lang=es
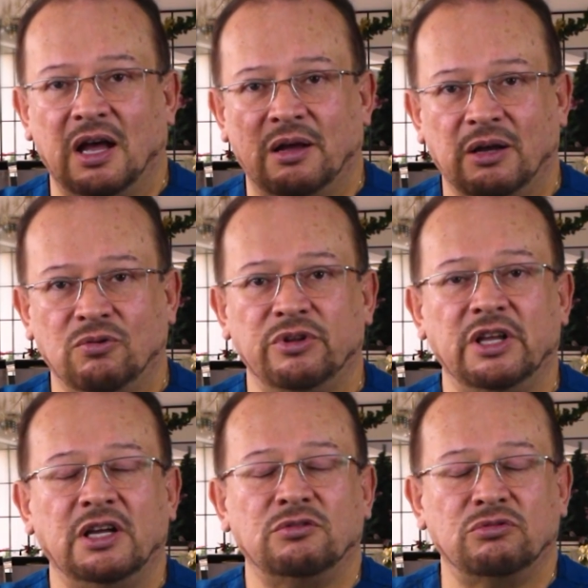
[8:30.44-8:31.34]

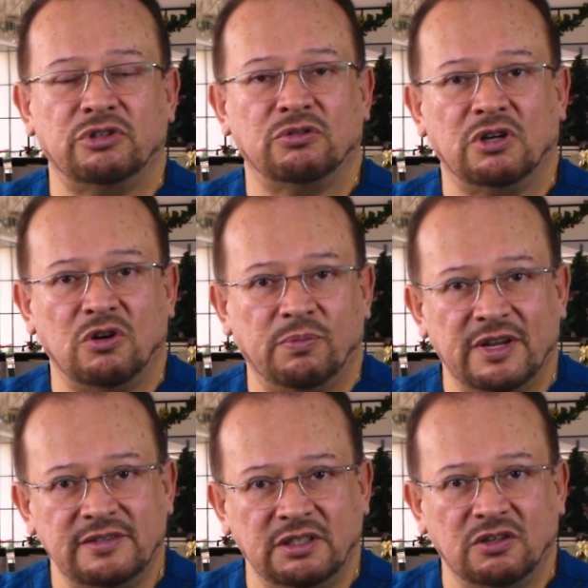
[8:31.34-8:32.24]
Acudan a su cirujano
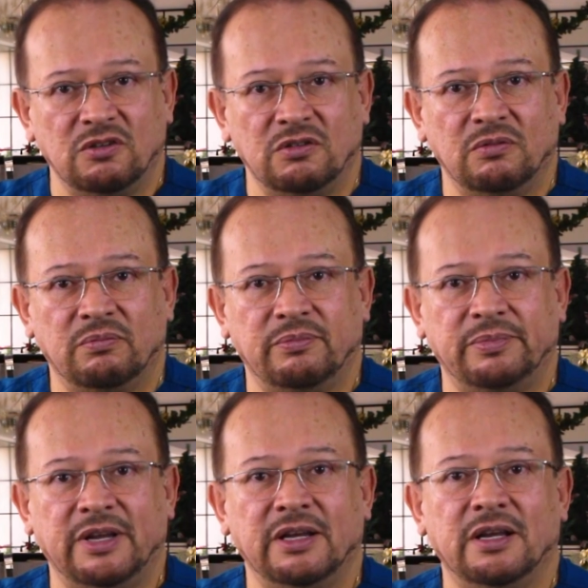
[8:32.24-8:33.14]
plástico
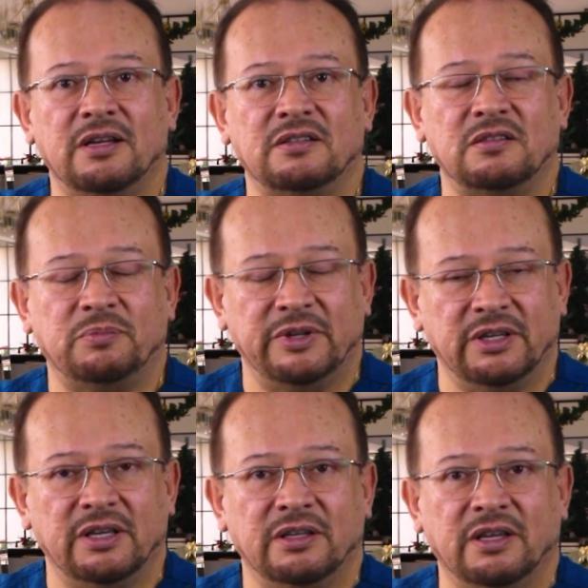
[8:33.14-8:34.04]
para que les
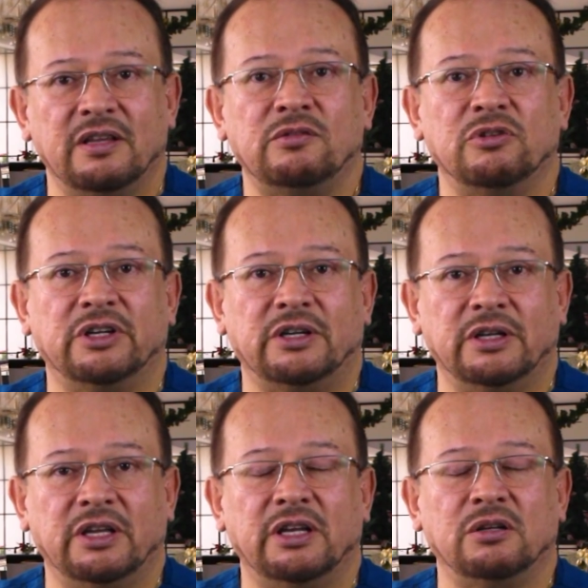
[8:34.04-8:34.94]
explique qué es lo que
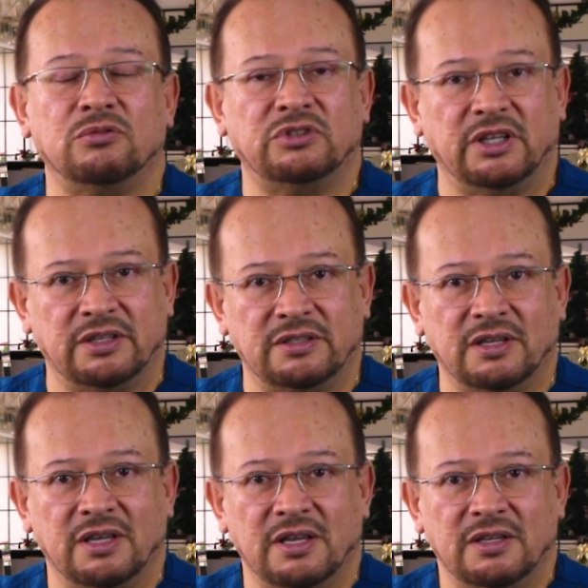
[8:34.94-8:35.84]
requieren
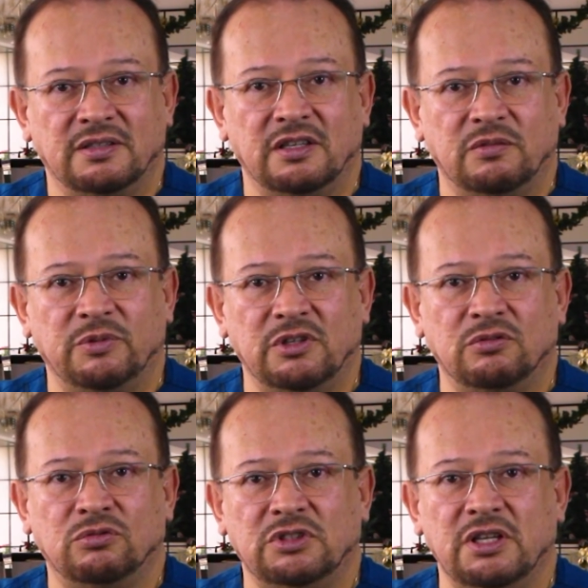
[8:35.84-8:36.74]
ustedes. Se
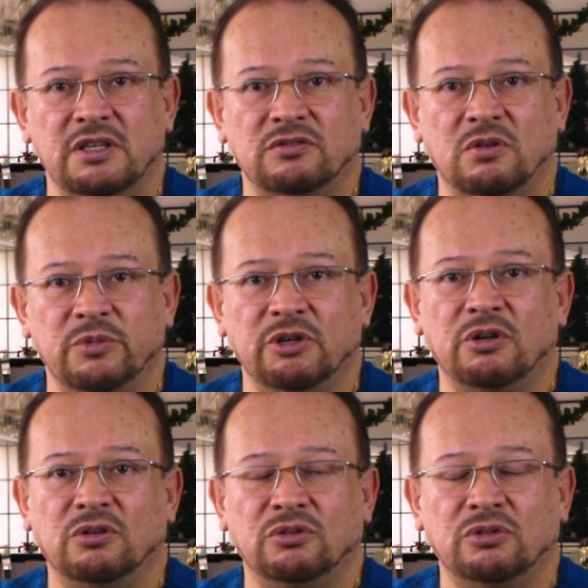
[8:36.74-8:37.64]
despide de ustedes su
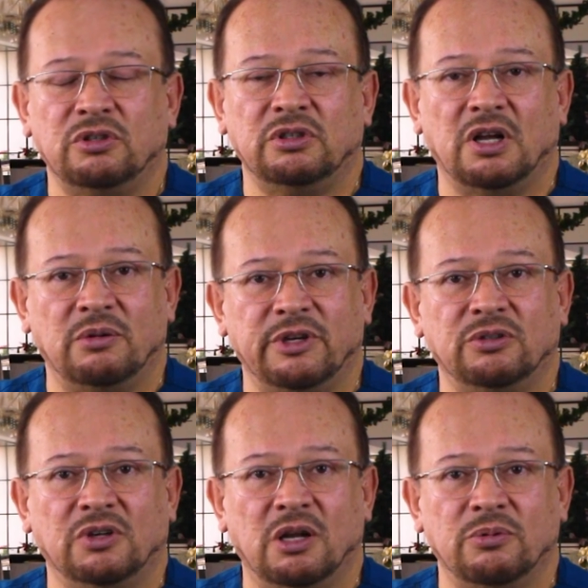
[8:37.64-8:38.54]
amigo el doctor
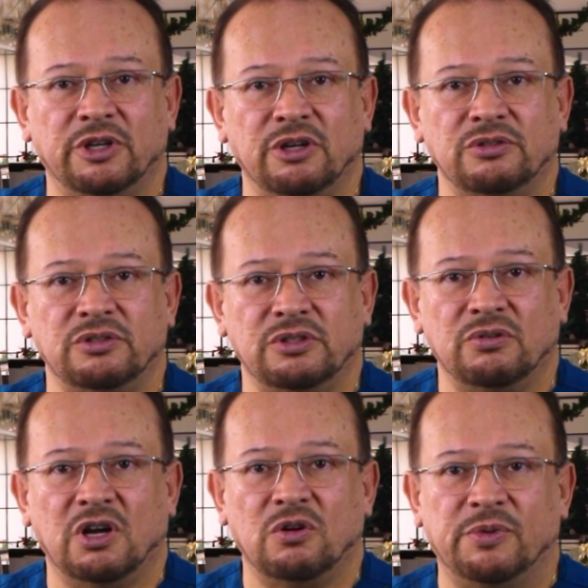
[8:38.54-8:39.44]
Alberto Calvo Quiroz,
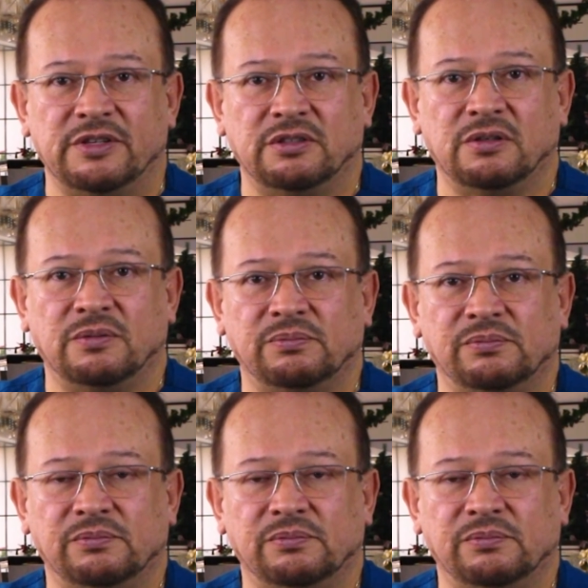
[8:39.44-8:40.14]
cirujano plástico.